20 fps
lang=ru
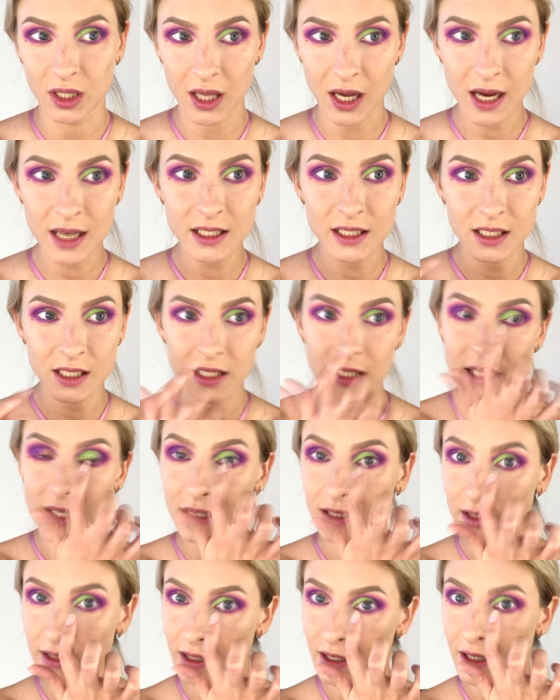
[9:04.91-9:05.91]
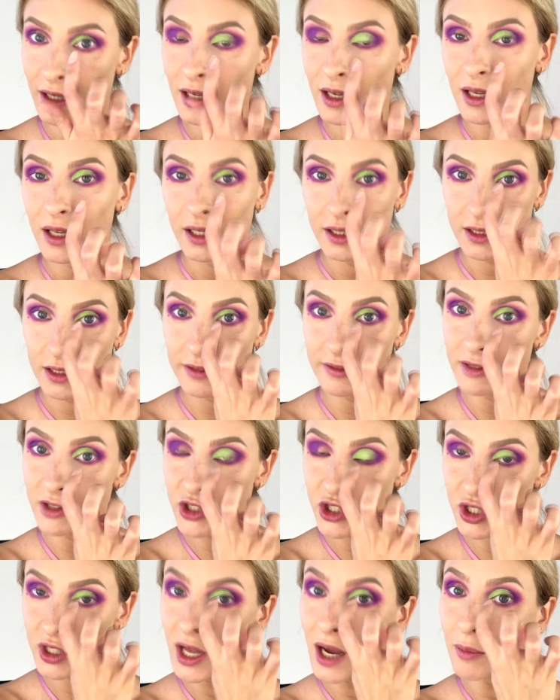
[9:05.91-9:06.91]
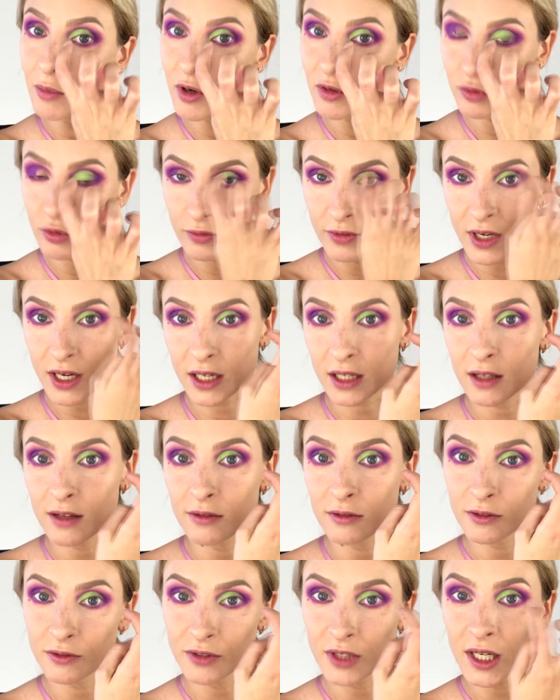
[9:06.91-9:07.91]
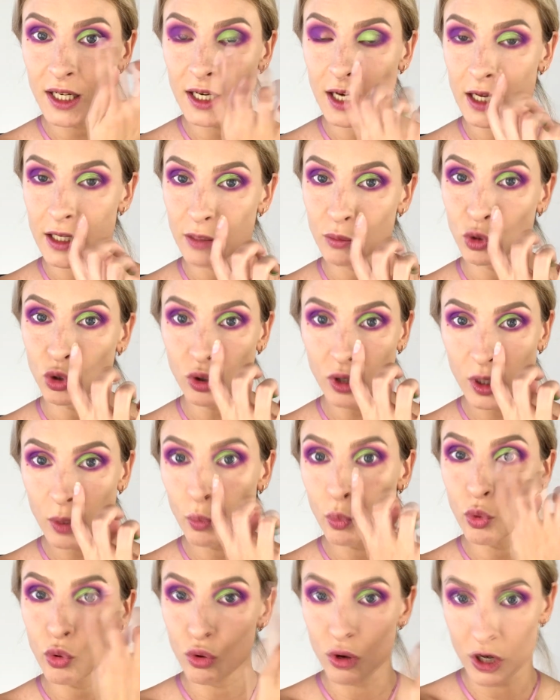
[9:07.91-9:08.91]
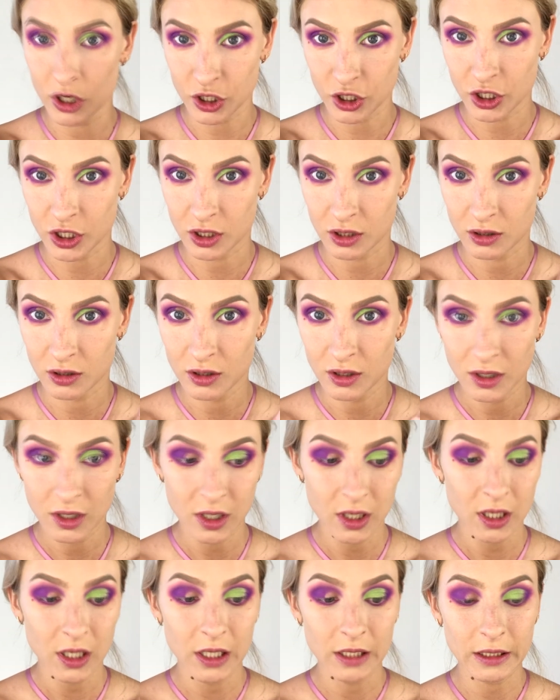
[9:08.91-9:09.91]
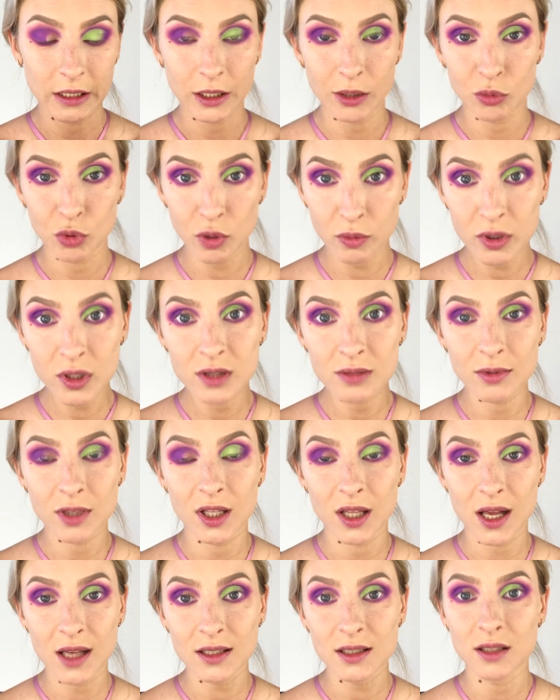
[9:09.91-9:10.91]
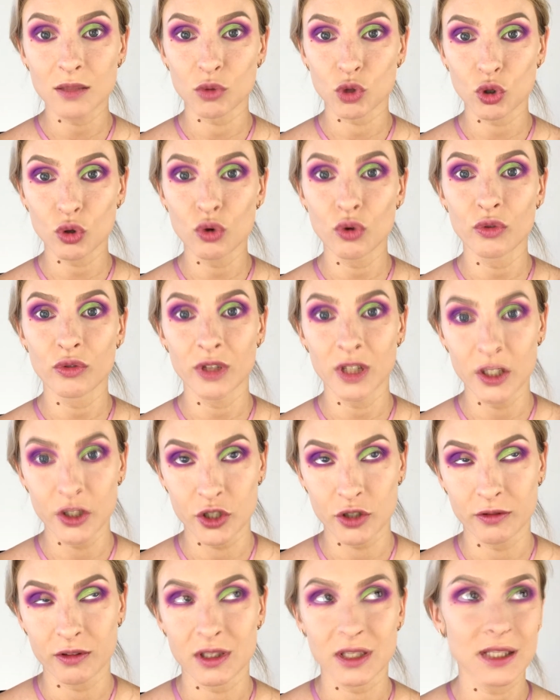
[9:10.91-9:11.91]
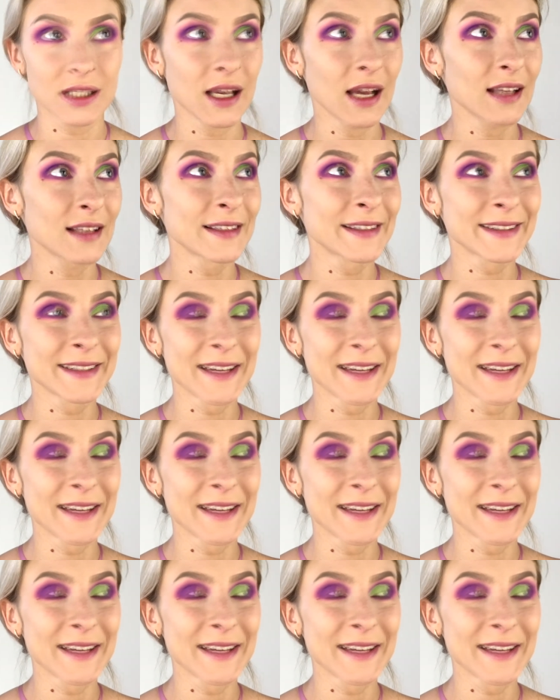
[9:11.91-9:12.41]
глазе это не величина моего верхнего века, а немного больше. И таким образом глаз немного увеличивается. Я не